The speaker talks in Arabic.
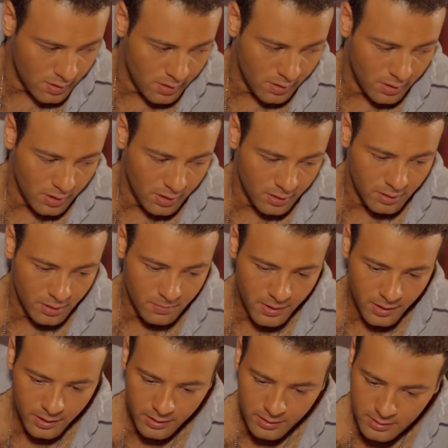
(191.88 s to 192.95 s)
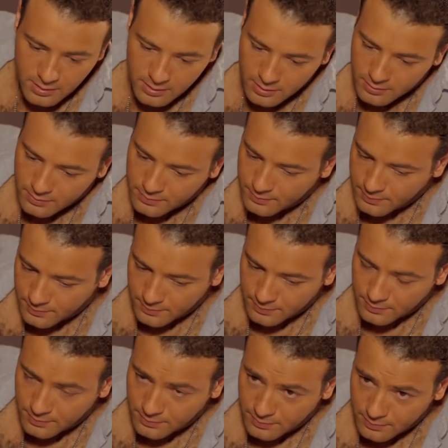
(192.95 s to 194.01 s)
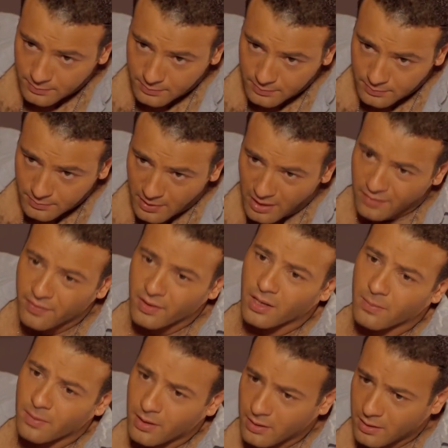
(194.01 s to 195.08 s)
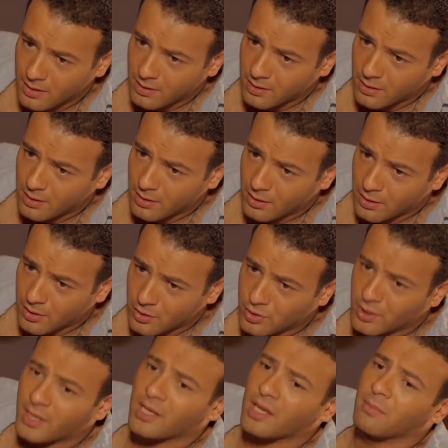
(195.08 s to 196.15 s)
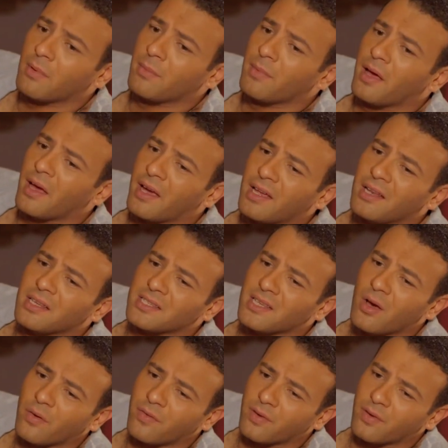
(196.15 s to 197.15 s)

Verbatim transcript: هي دي المجلس على فكرة بقى شكلك بيبقى غلس قوي في